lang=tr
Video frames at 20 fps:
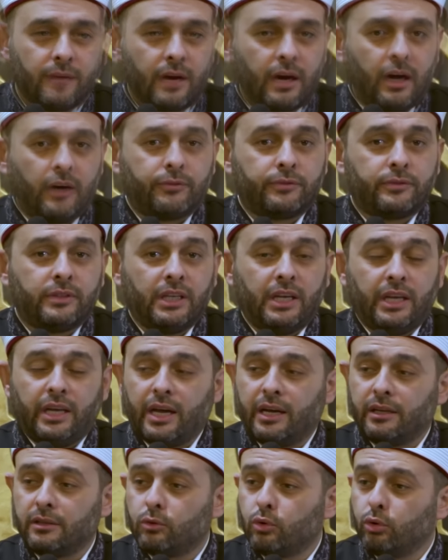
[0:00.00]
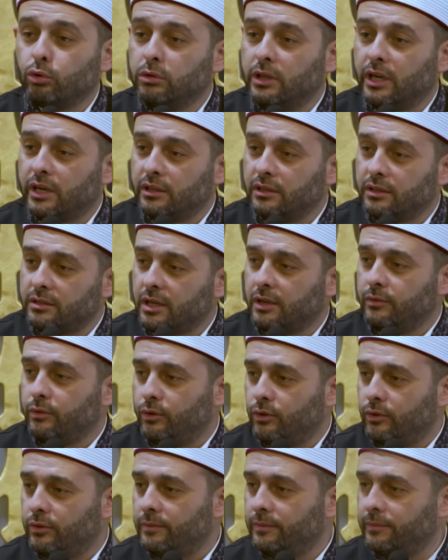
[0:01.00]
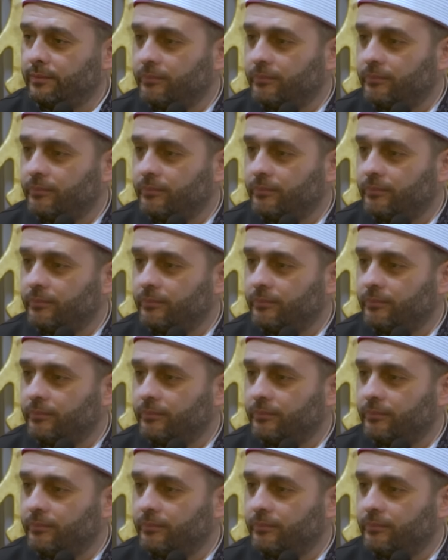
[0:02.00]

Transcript: af dileyen kullarını seviyor.